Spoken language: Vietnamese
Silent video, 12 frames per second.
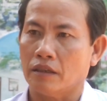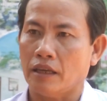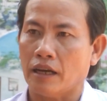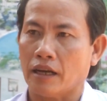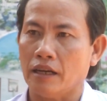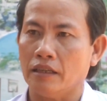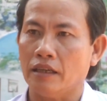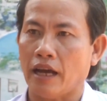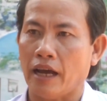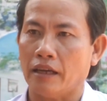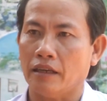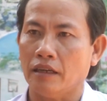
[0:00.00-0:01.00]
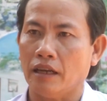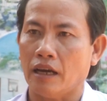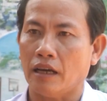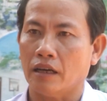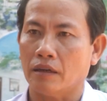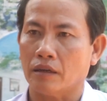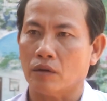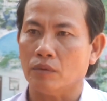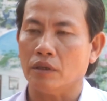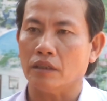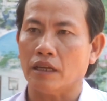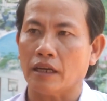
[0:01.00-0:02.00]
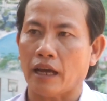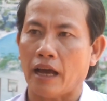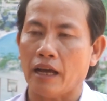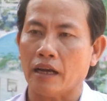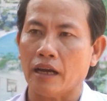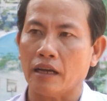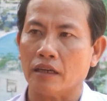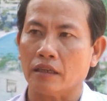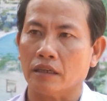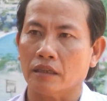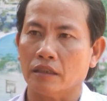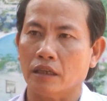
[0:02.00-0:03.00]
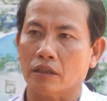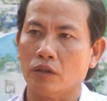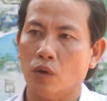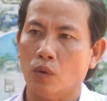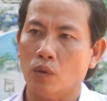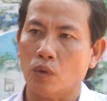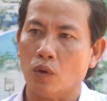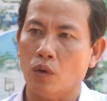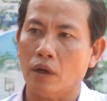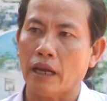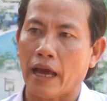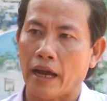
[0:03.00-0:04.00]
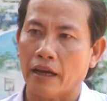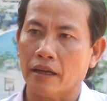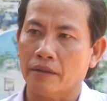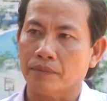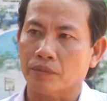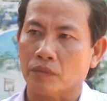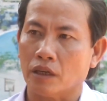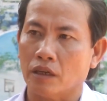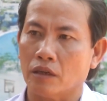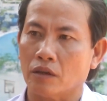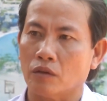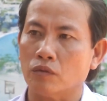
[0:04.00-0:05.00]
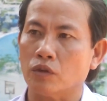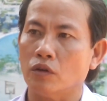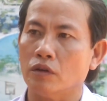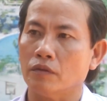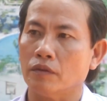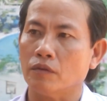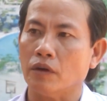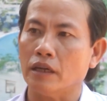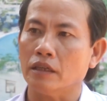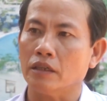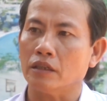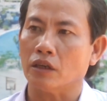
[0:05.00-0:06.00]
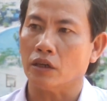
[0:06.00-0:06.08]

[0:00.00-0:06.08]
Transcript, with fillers: Và cái thứ hai nữa là cũng như tất cả các dịch vụ của làng thì tôi cũng phải